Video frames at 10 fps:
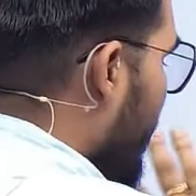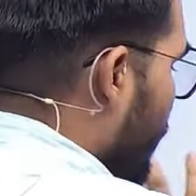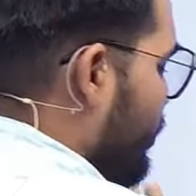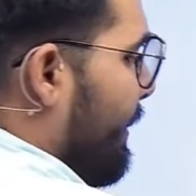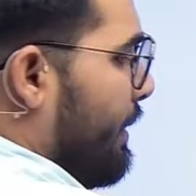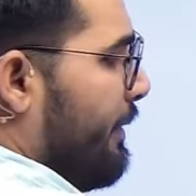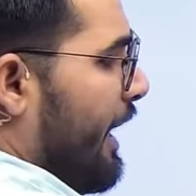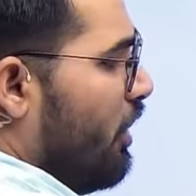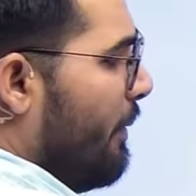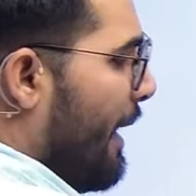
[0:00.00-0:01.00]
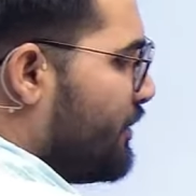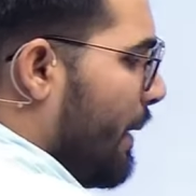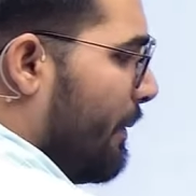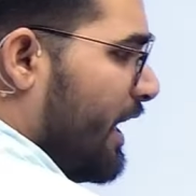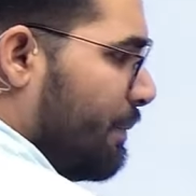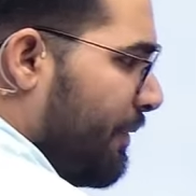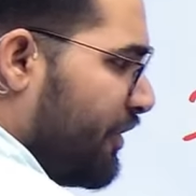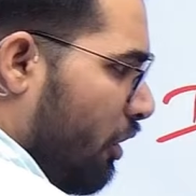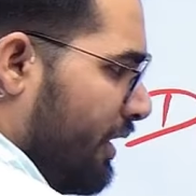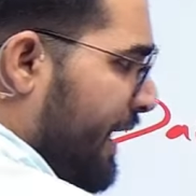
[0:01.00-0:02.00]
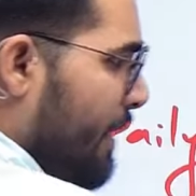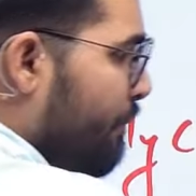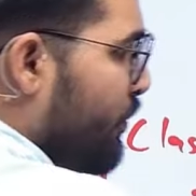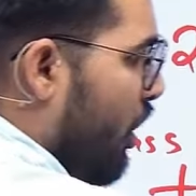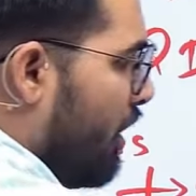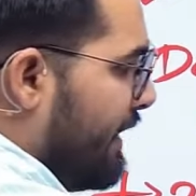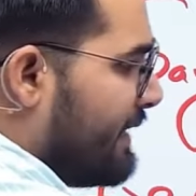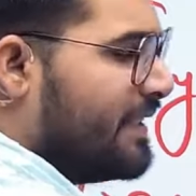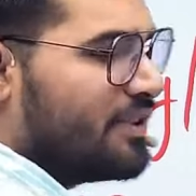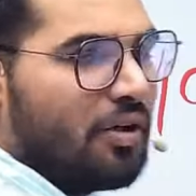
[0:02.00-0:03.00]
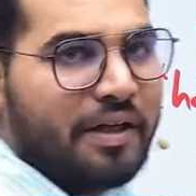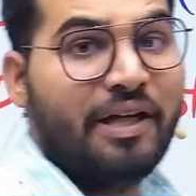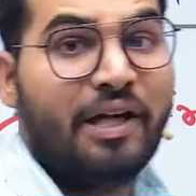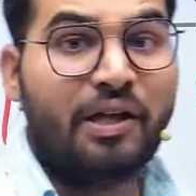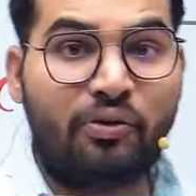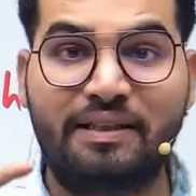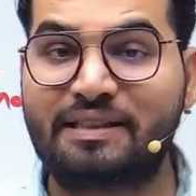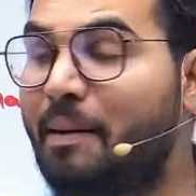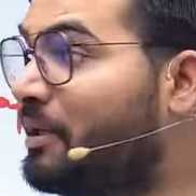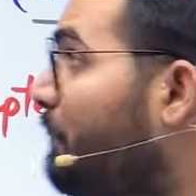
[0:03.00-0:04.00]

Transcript: उसके बाद में रेगुलर बैच में आपने डीपीपी सॉल्व की और टेस्ट सीरीज सॉल्व की तो इसका मतलब